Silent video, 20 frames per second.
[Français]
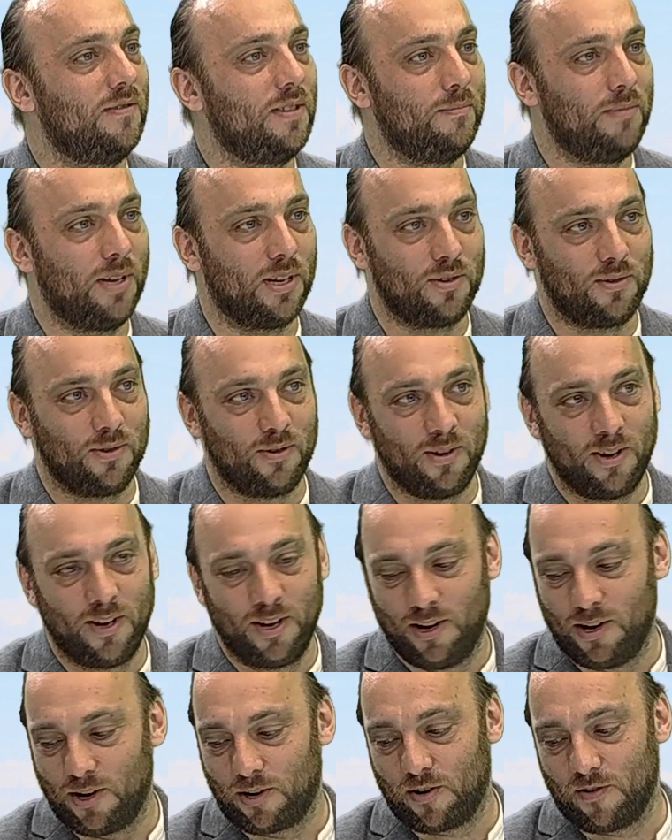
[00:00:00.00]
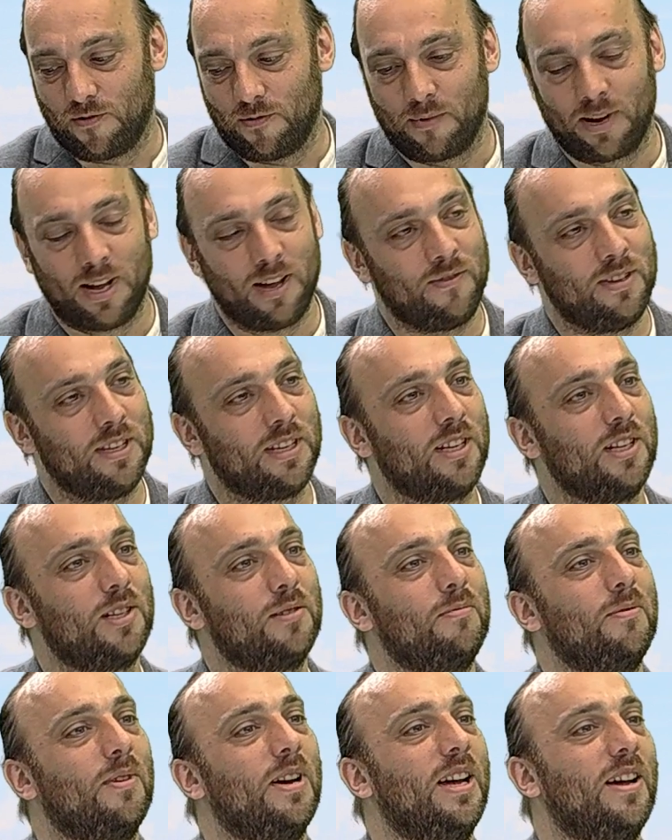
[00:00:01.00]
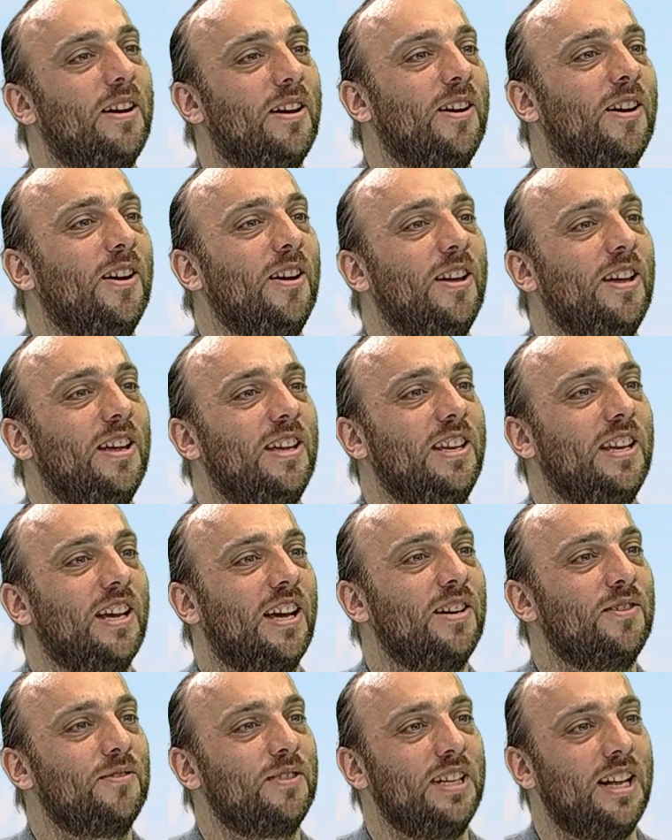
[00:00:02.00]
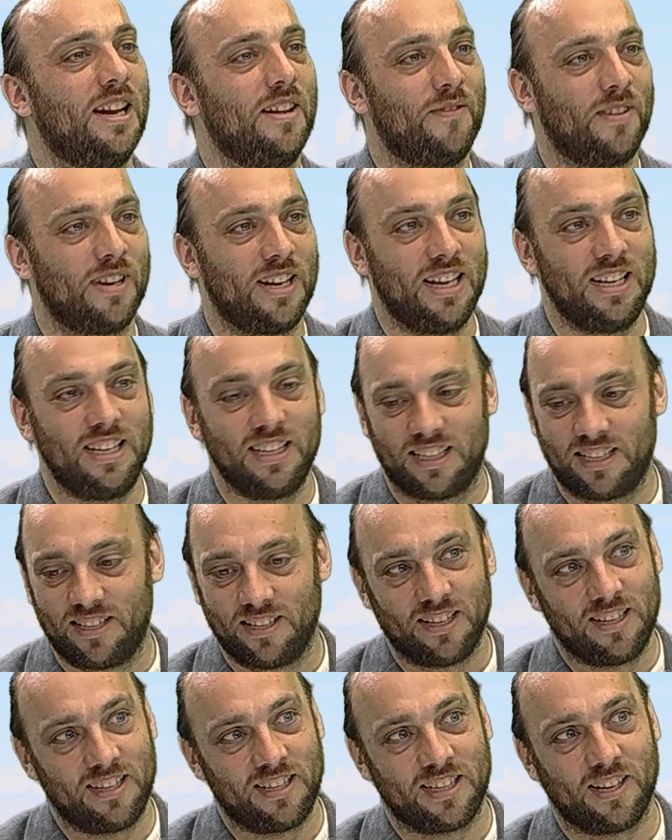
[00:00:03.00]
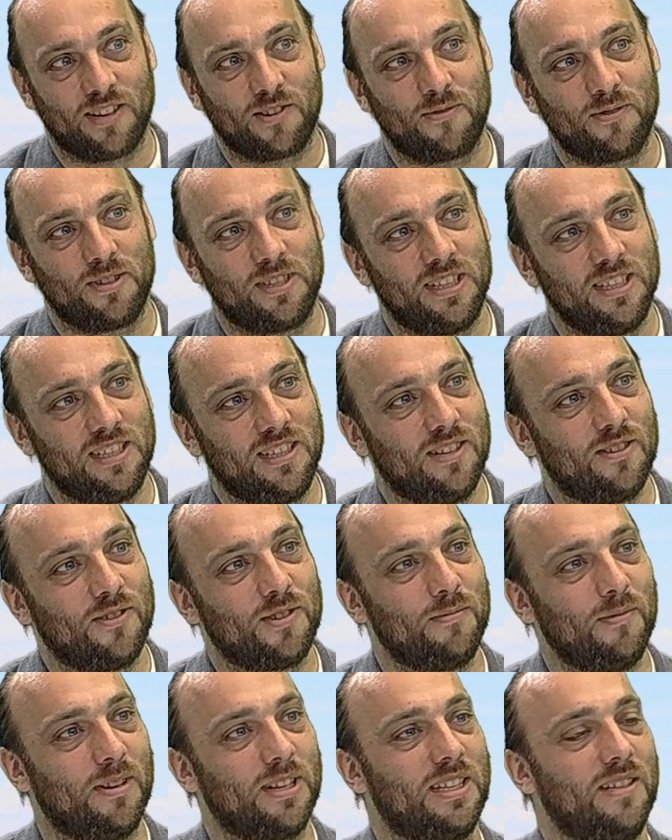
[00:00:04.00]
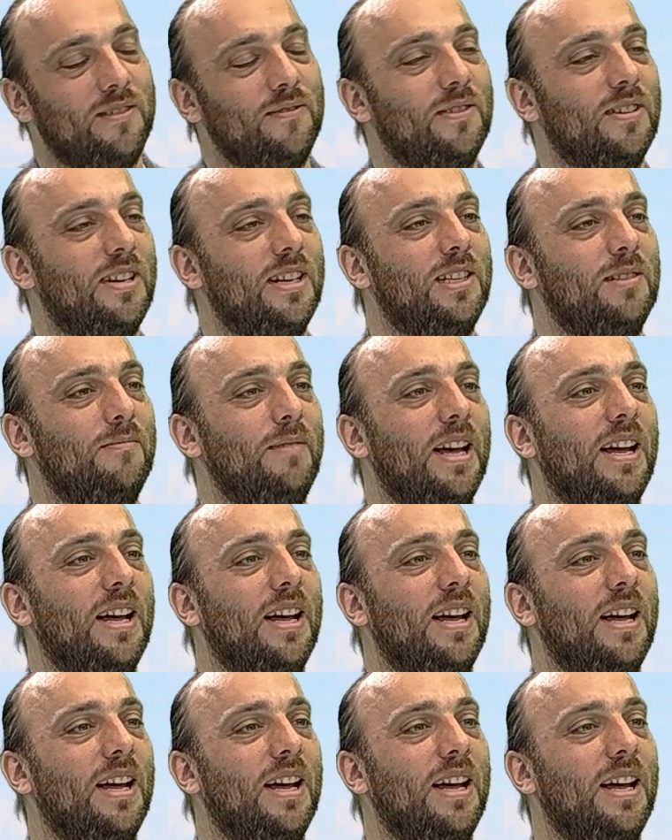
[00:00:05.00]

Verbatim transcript: Et bientôt, quand vous me réinviterez, je pourrais euh, y rajouter à la fin de la liste 5 ou six îlots sportifs, je l'espère.